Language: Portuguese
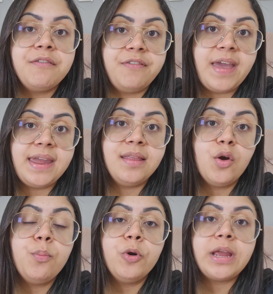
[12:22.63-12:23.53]

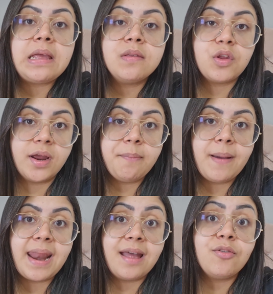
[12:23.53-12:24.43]
vendam, porque estoque
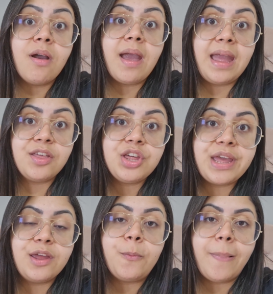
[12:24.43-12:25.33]
parado é
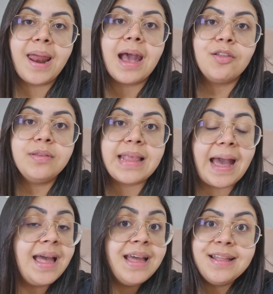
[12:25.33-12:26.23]
dinheiro parado,
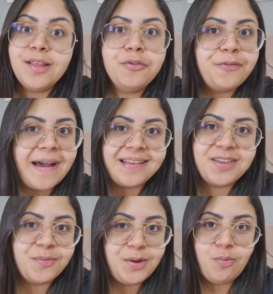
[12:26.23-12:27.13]
tá? Não
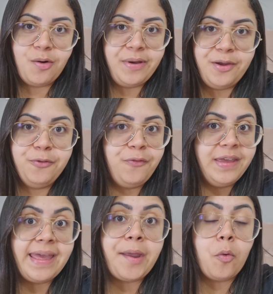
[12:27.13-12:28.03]
façam igual eu,
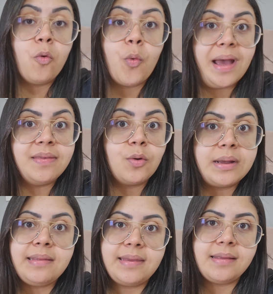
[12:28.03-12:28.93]
fiquem com quase
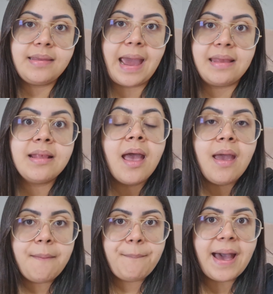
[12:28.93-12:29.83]
400 reais
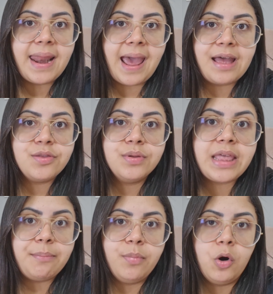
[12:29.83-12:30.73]
parado,
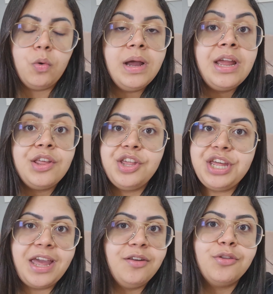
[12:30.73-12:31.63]
tá bom?
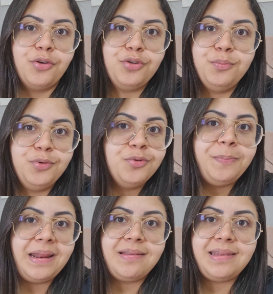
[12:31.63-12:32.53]
Dinheiro todo mundo
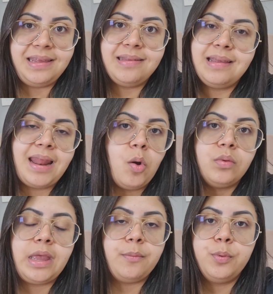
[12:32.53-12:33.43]
precisa, né,
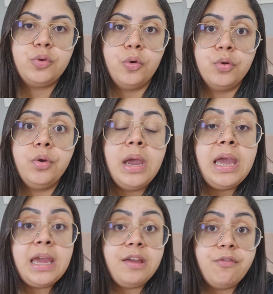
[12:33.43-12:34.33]
o tempo todo.
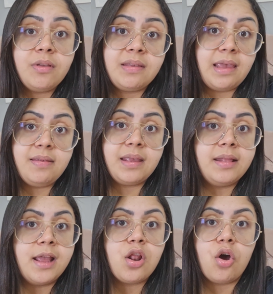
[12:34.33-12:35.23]
E vocês
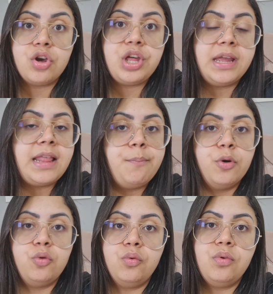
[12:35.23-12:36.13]
que têm loja, que têm
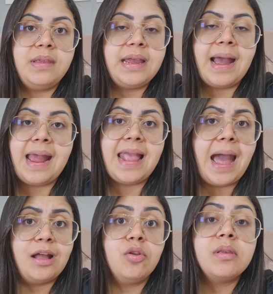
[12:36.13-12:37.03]
produtos
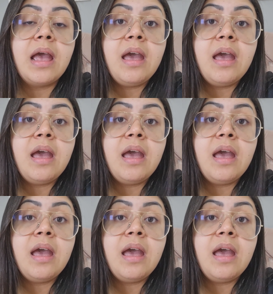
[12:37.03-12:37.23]
encalhados,